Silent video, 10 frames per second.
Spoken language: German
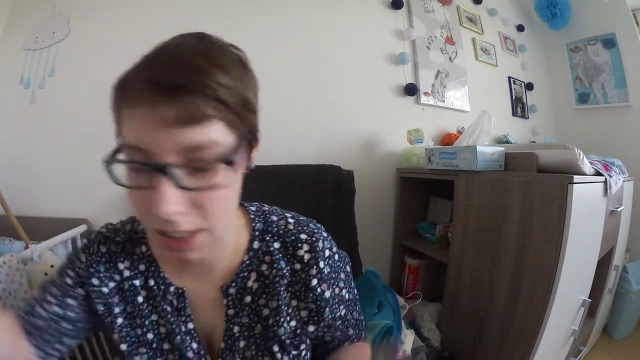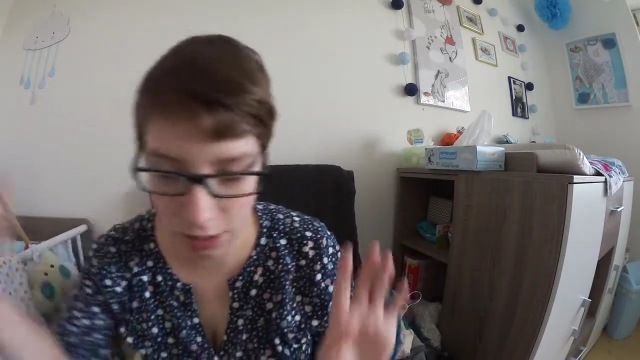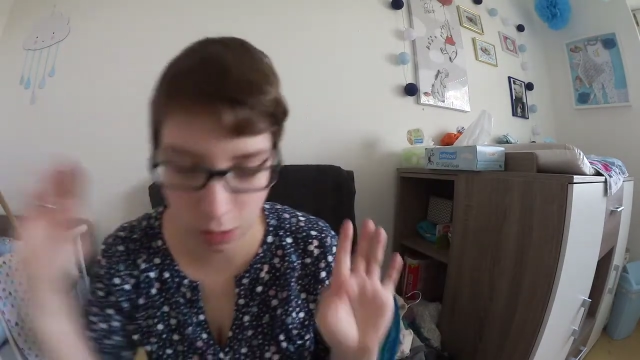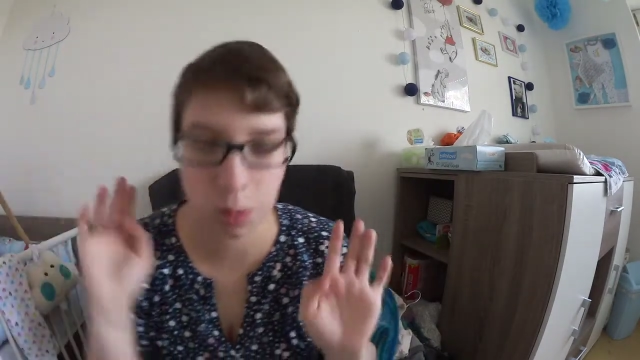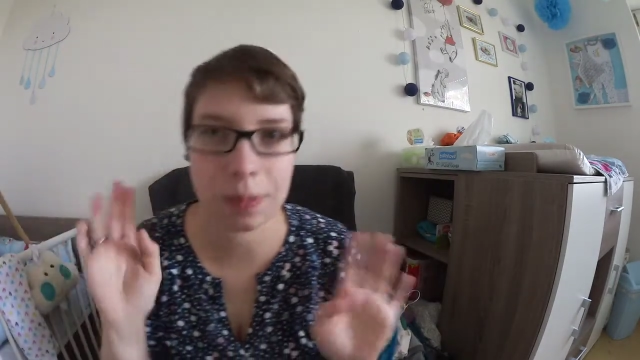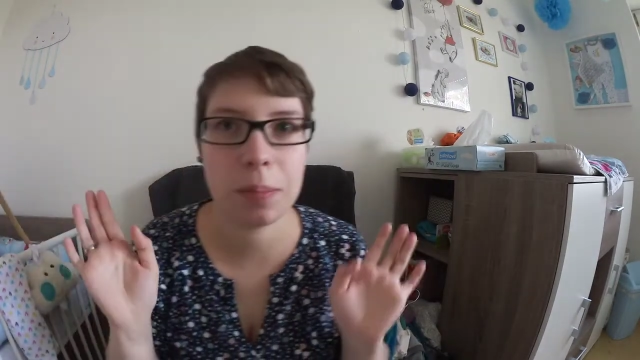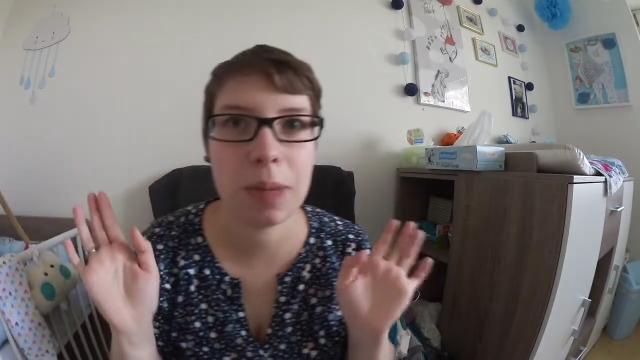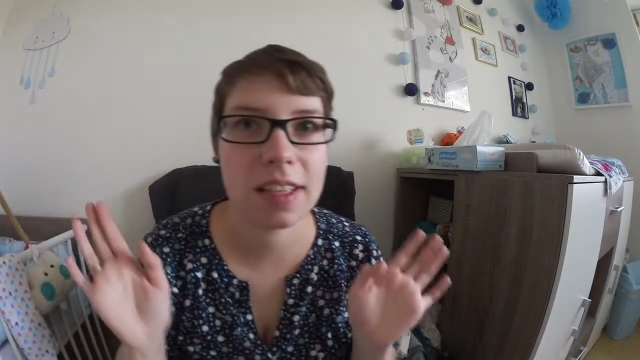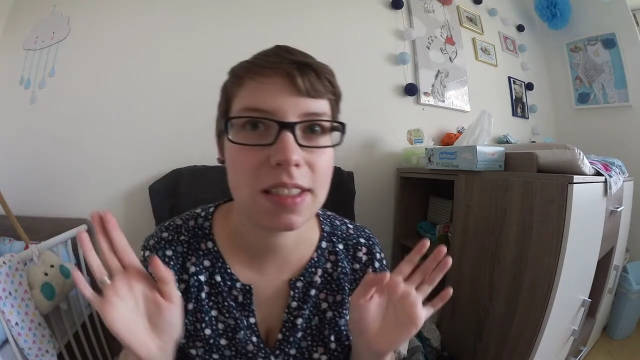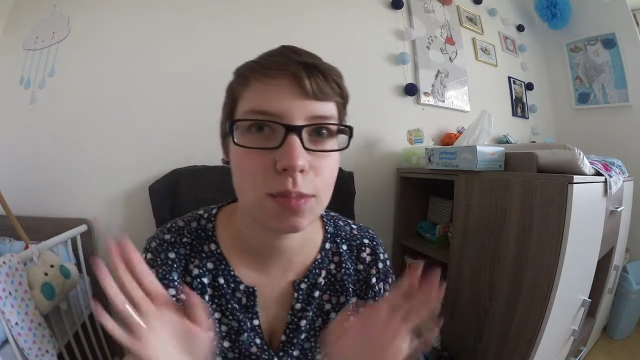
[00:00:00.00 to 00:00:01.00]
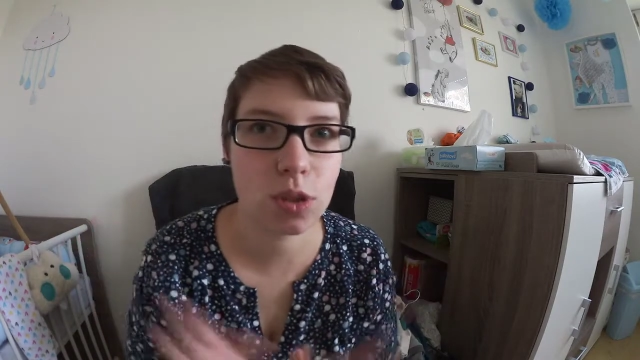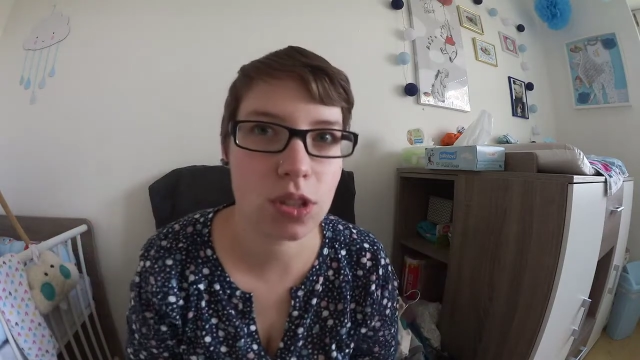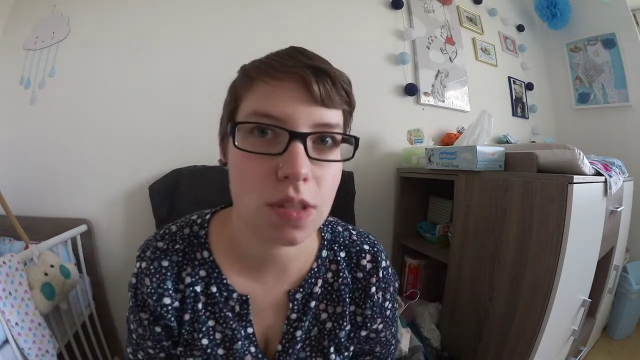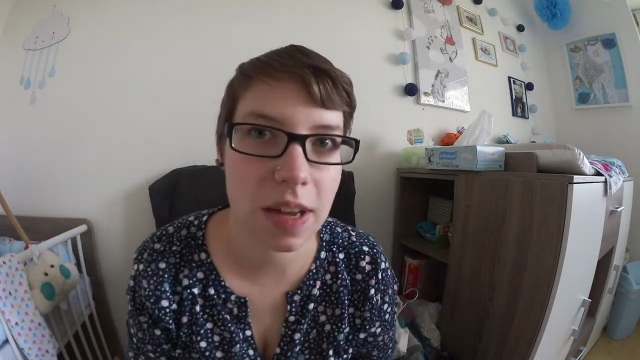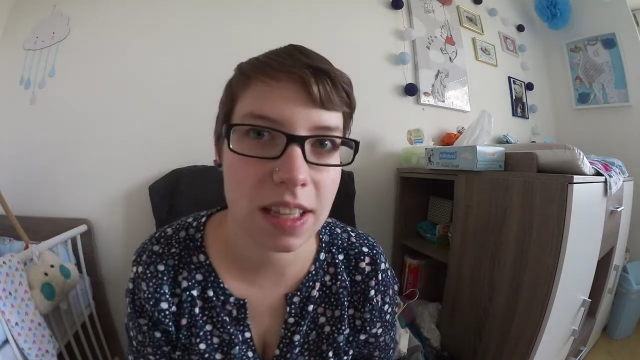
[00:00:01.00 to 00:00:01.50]
Also im Moment passt ihm
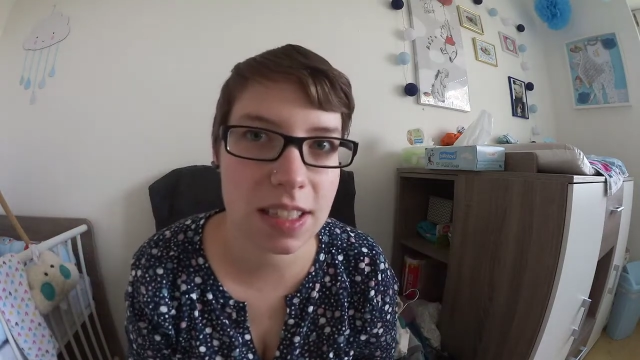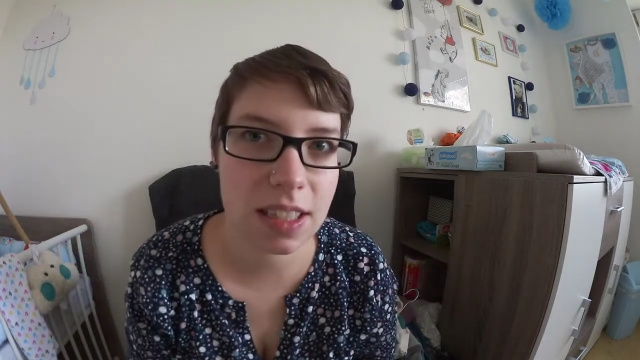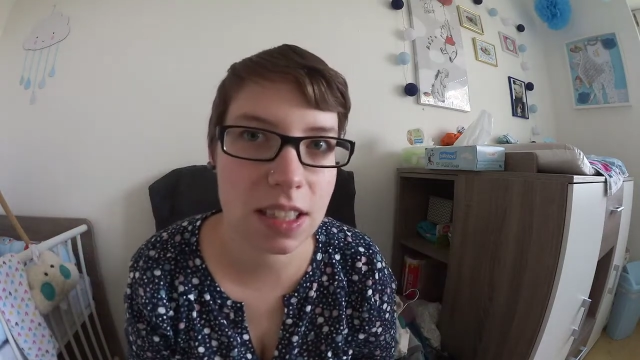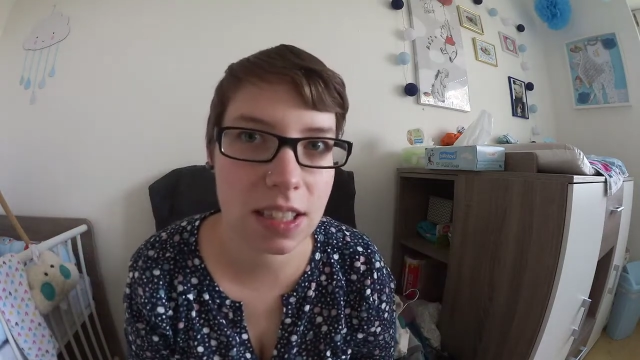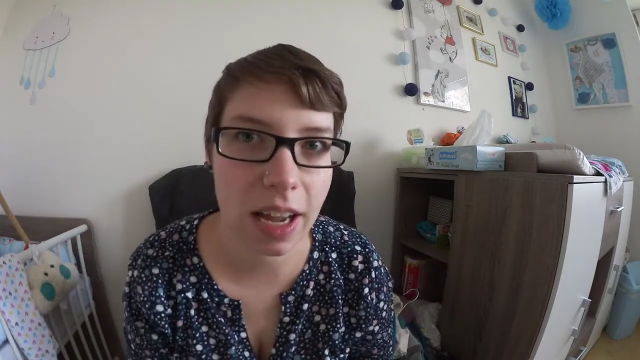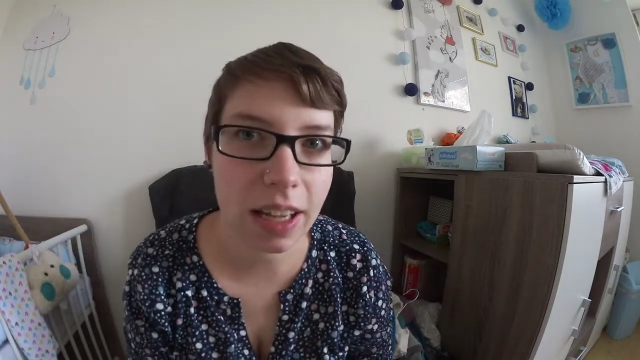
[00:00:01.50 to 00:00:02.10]
schon 62,